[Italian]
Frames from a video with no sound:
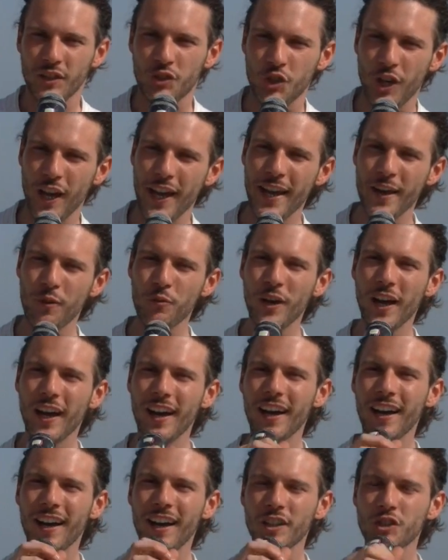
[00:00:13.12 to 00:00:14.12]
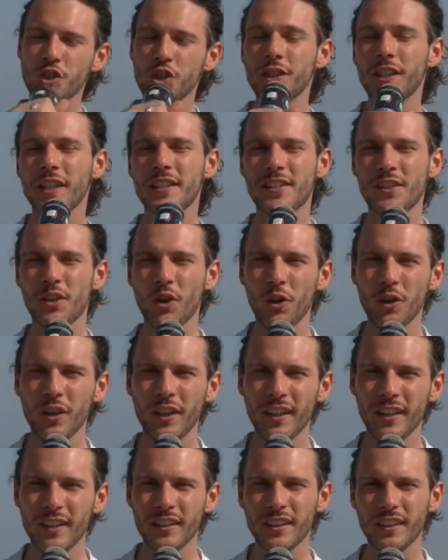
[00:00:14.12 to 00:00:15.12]
C'è una
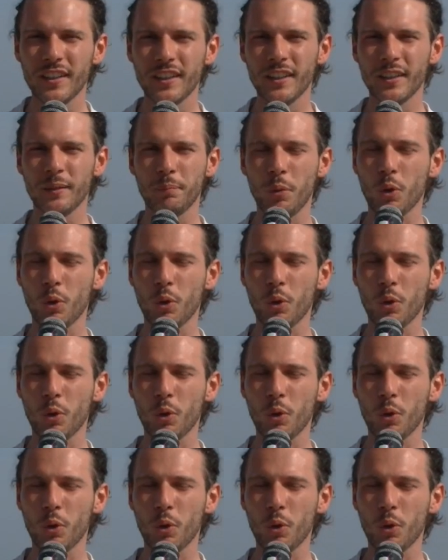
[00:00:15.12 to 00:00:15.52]
citazione di